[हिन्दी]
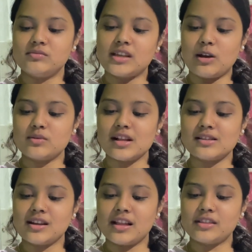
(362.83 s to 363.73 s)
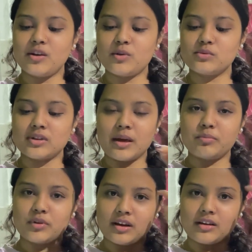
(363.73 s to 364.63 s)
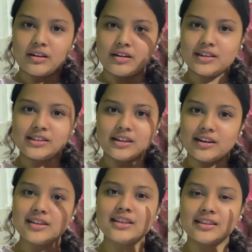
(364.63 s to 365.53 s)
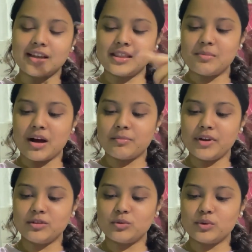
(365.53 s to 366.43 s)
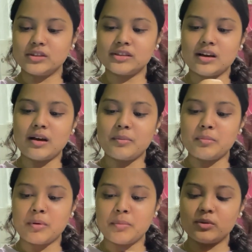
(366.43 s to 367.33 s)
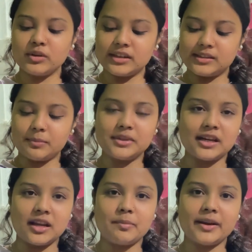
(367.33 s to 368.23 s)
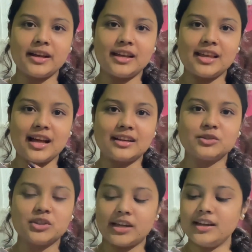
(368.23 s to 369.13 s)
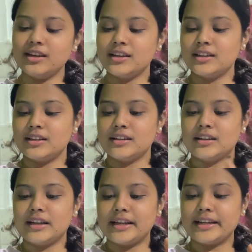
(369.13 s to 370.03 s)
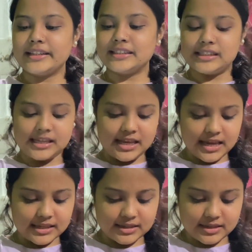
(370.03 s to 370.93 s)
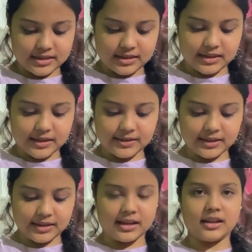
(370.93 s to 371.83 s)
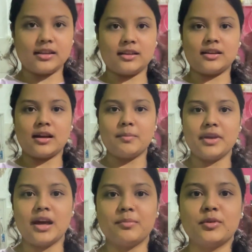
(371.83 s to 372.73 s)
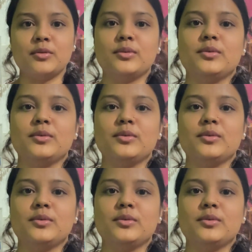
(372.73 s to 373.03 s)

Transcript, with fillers: सालों साल चलाते हैं और उसका ही पूरा रट जाता है दिमाग में तो इसका अभी मम्मी को ये सब सिखाना पड़ेगा क्या कुछ है एंड यस कैसा लगा अभी आपको